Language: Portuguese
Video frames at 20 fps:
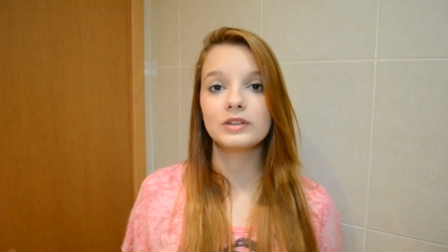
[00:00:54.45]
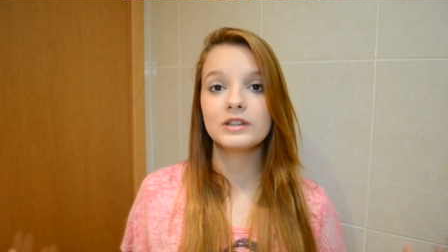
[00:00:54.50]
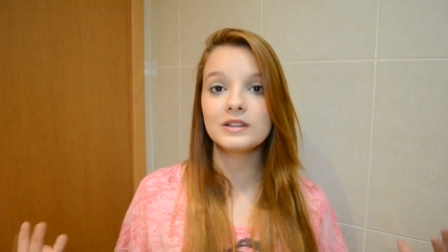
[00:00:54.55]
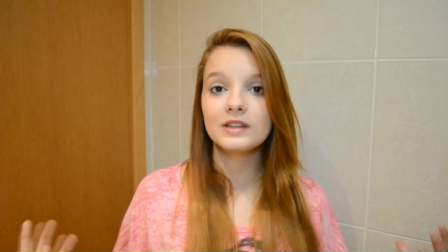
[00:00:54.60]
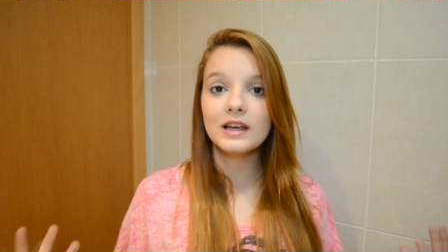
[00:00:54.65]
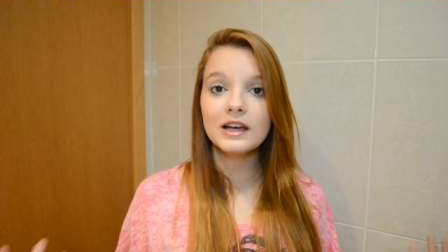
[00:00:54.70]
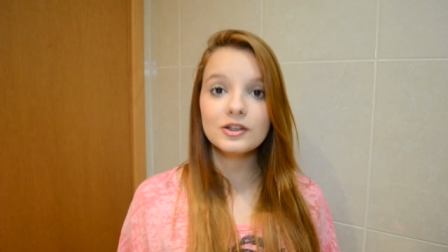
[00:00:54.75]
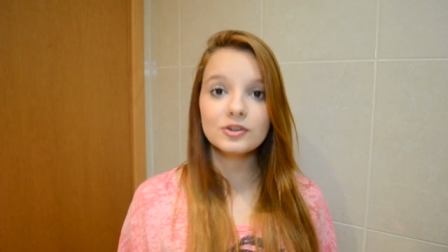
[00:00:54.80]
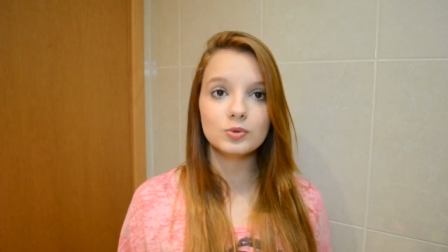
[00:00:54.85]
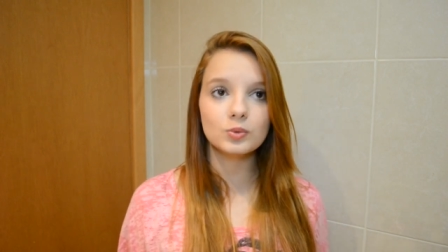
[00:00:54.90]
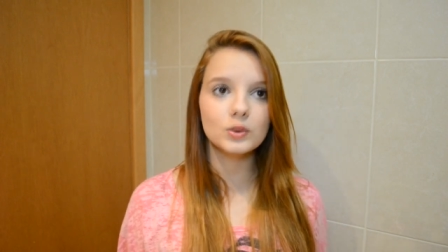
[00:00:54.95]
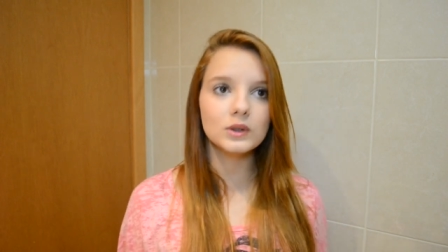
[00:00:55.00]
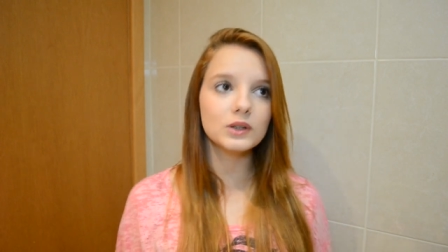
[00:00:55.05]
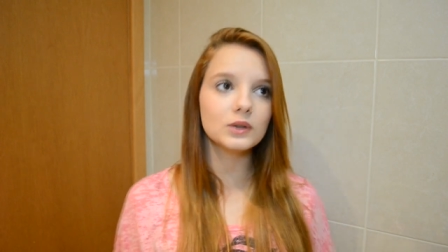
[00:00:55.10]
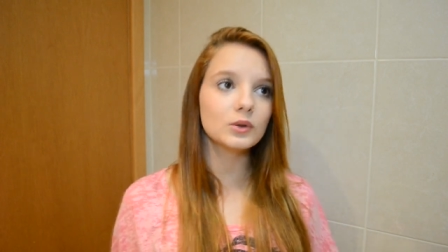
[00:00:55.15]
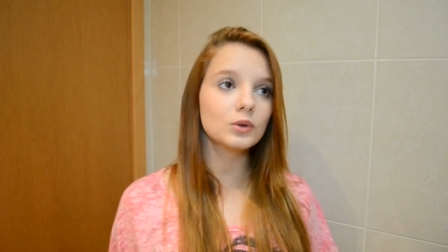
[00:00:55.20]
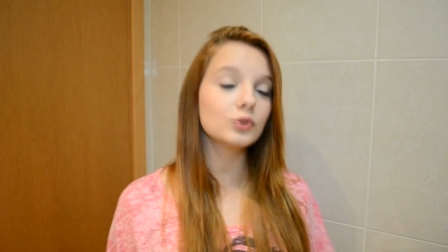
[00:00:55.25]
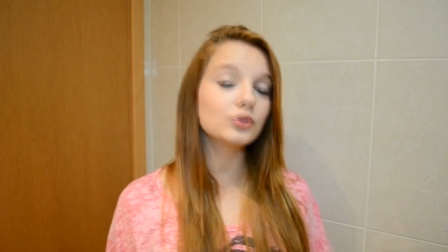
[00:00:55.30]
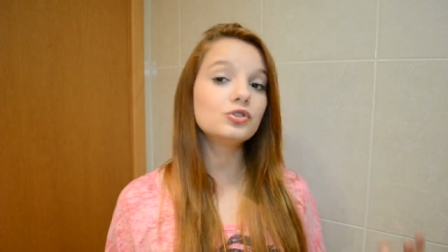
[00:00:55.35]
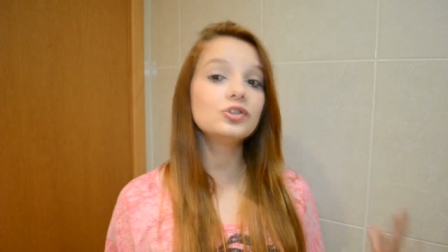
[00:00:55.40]
Você acha um
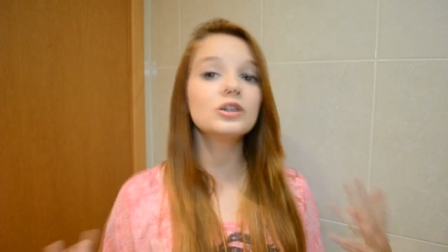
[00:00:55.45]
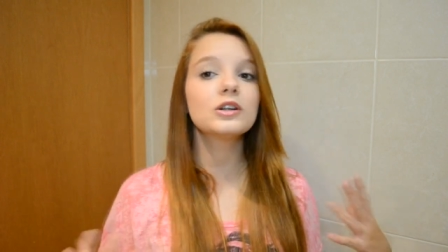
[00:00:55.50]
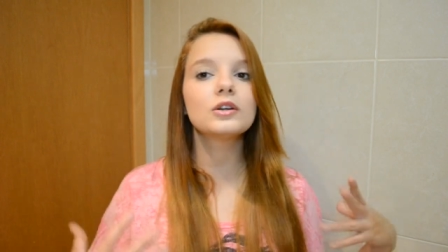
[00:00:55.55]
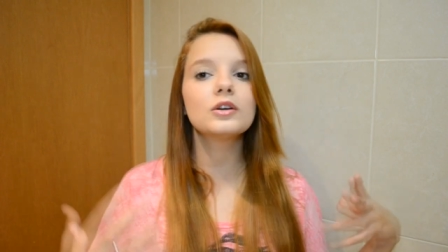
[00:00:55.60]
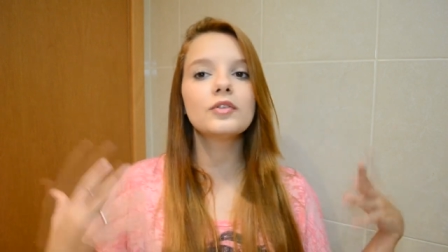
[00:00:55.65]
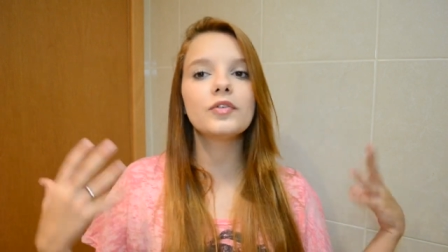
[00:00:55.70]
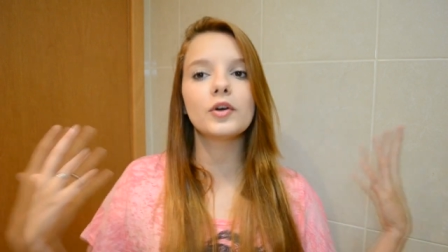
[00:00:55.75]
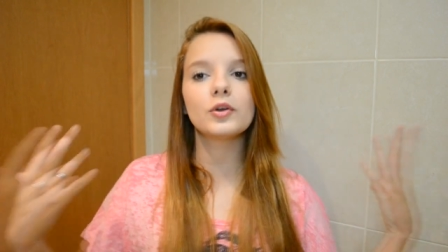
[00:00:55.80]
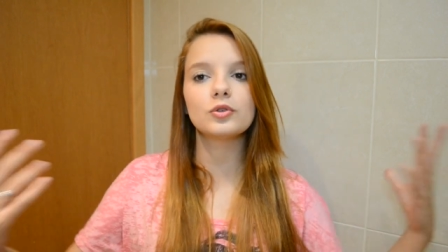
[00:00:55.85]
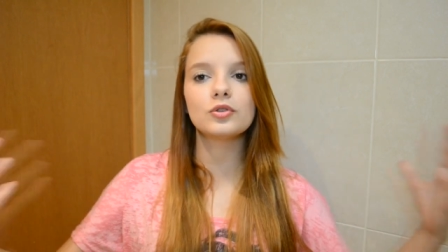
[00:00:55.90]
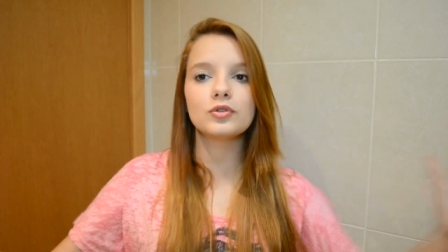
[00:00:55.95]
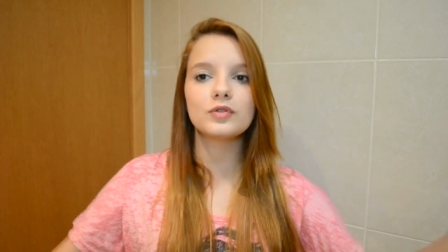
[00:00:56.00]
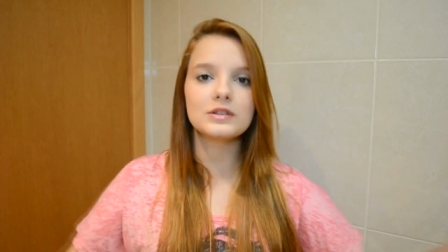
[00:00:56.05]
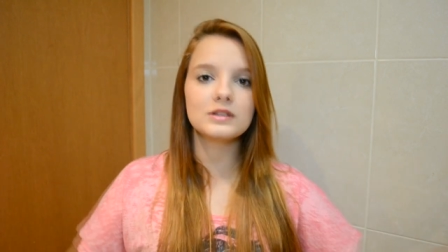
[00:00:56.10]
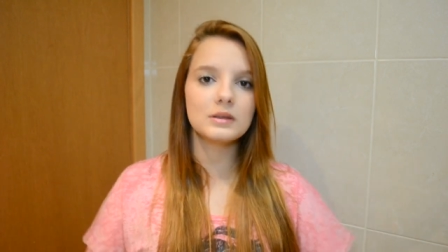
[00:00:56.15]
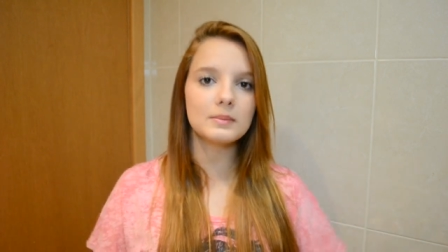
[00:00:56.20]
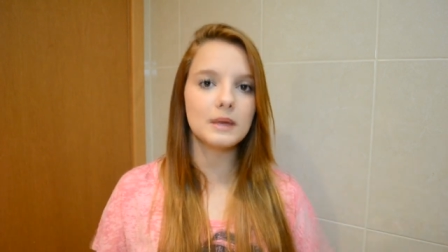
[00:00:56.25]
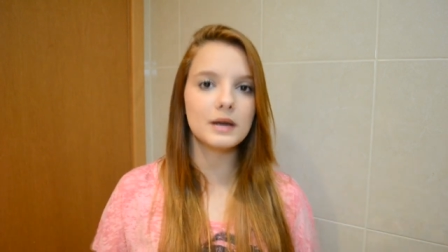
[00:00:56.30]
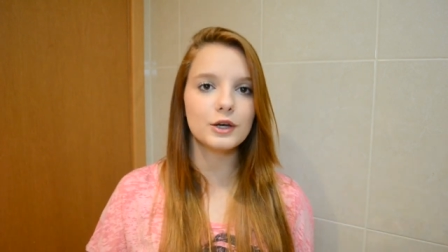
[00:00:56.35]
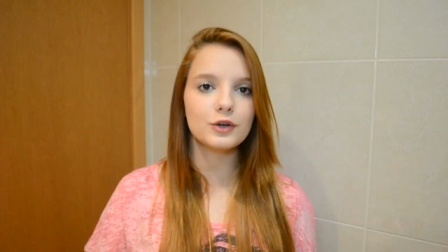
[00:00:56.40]
ângulo, tirando fotos de
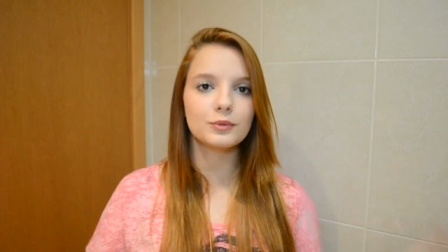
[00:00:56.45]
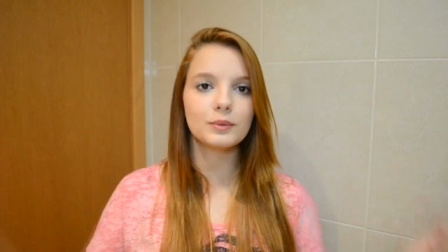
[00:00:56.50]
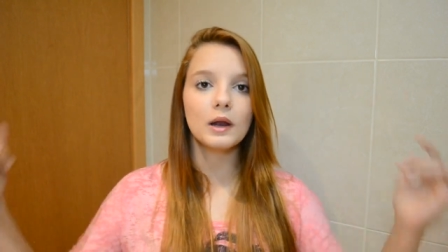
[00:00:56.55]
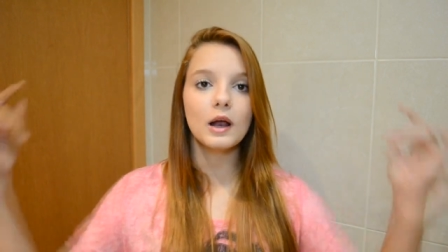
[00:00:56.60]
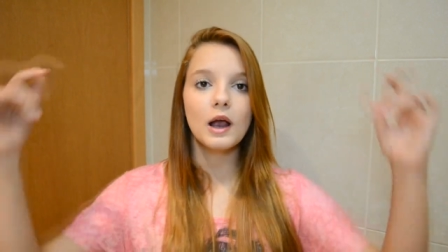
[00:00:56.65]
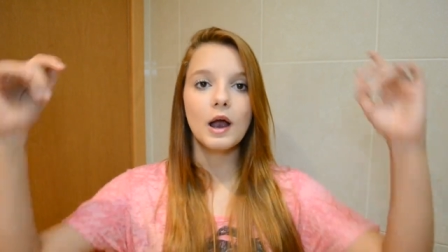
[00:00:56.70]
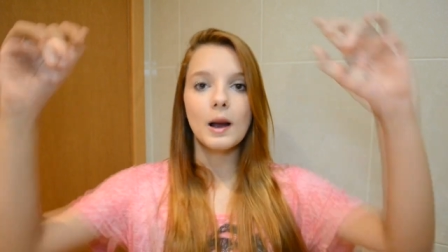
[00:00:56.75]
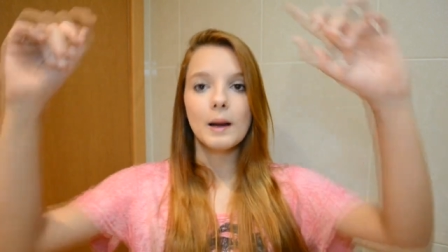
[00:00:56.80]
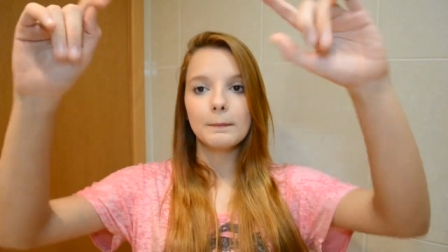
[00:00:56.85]
você mesma,